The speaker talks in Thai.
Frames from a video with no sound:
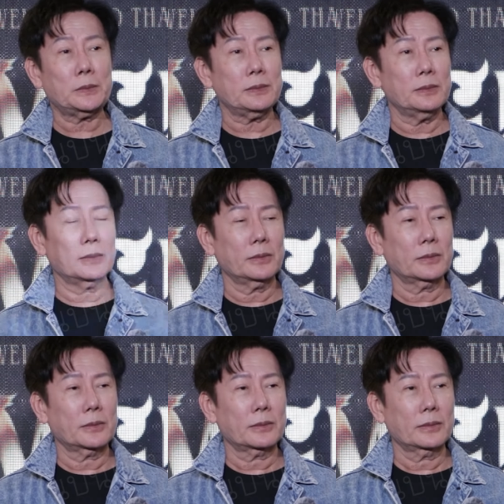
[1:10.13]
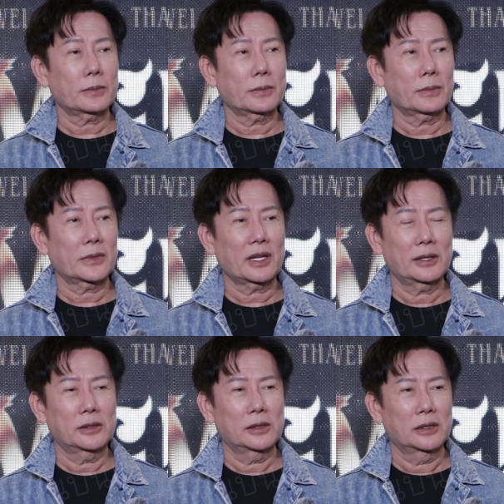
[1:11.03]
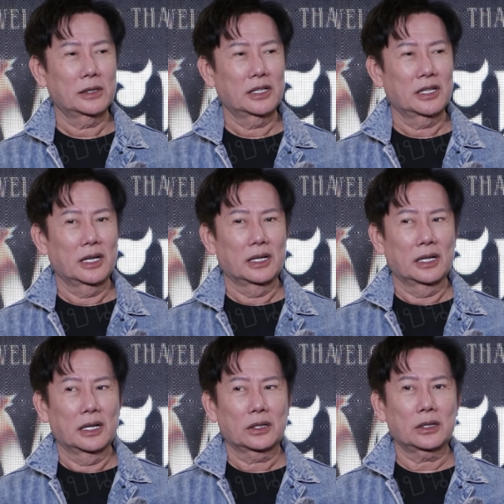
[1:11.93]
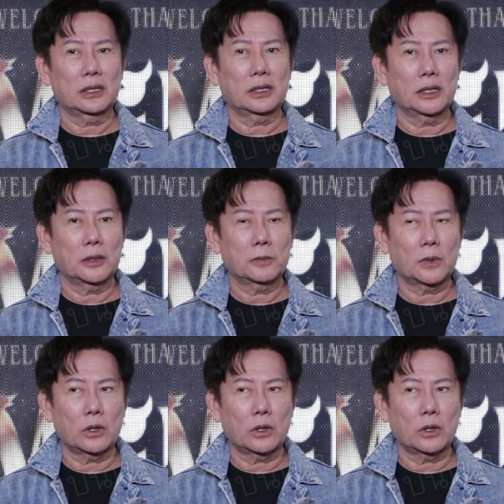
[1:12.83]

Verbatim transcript: ก่อนหน้านี้อะไรทำให้เราตัดสินใจจับมือกับเขา